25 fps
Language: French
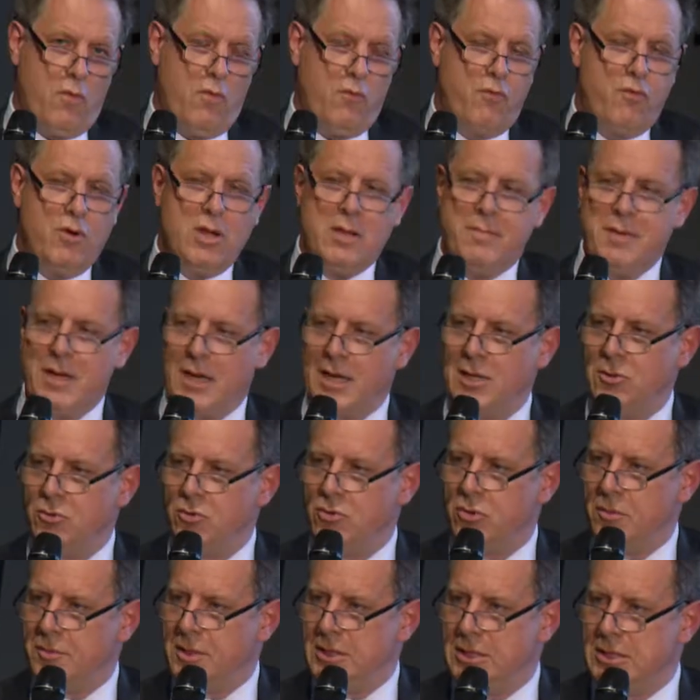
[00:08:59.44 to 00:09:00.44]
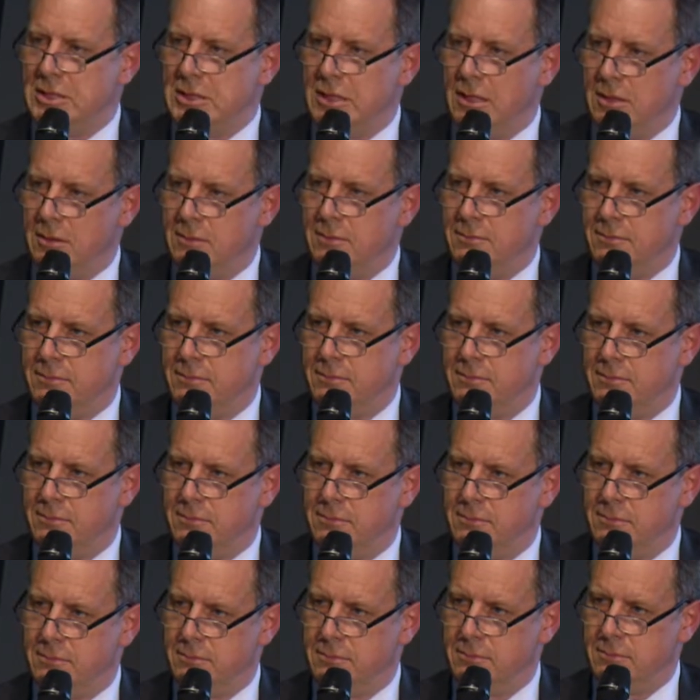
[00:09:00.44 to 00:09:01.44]
vous libérez du temps médical.
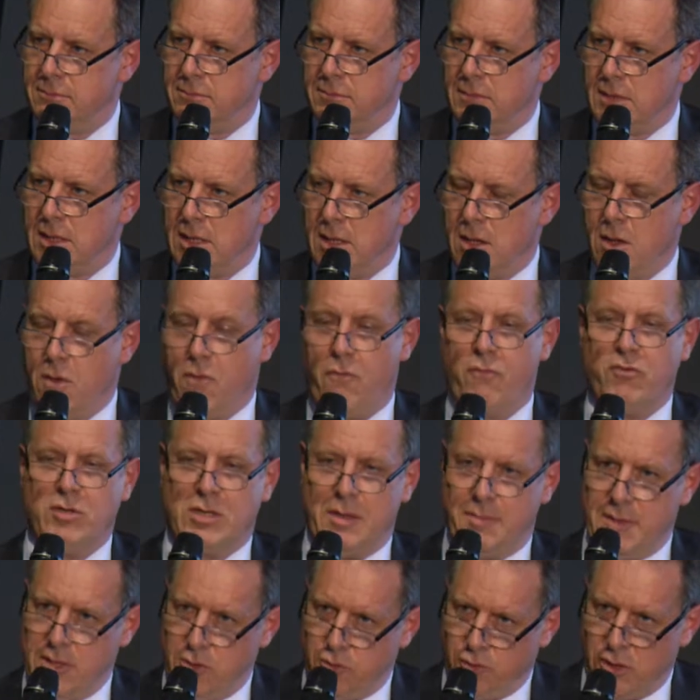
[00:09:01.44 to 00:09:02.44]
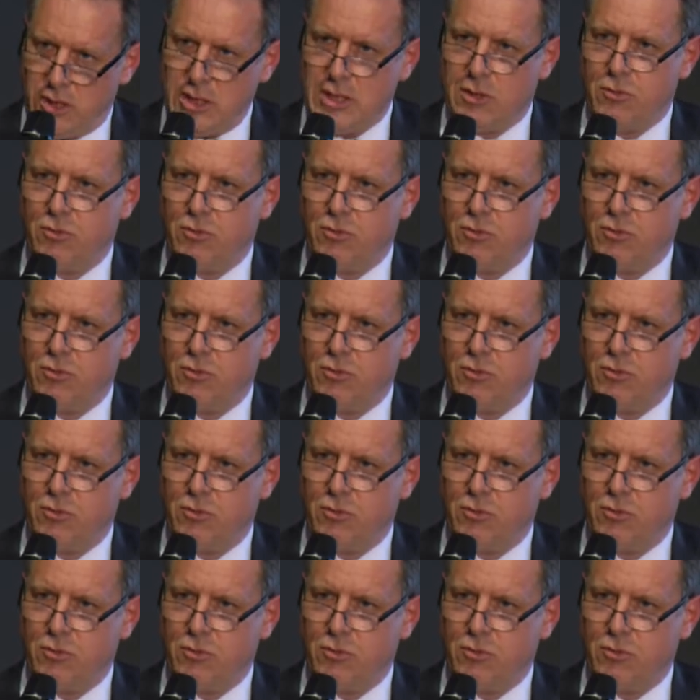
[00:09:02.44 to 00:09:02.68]
Vous améliorez